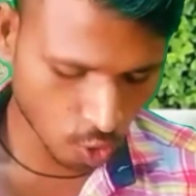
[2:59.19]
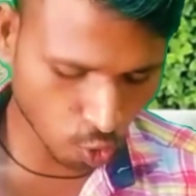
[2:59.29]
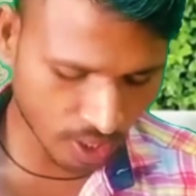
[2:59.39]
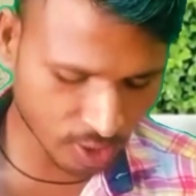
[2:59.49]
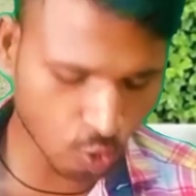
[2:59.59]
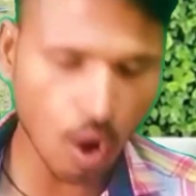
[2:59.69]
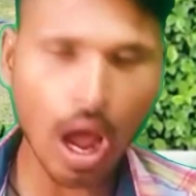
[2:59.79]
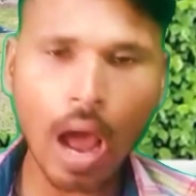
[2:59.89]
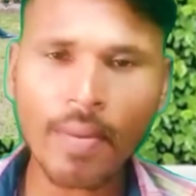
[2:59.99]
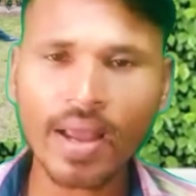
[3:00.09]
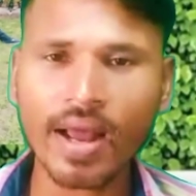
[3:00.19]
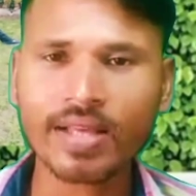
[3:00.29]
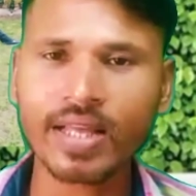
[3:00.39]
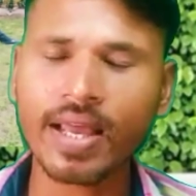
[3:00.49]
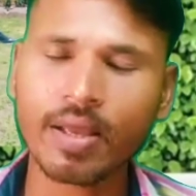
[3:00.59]
तो इसको अब एक
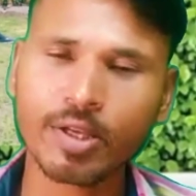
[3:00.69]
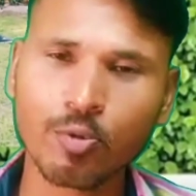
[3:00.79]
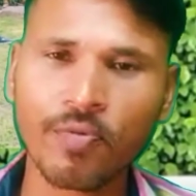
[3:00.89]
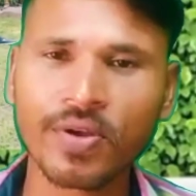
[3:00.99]
ऐसा इसमें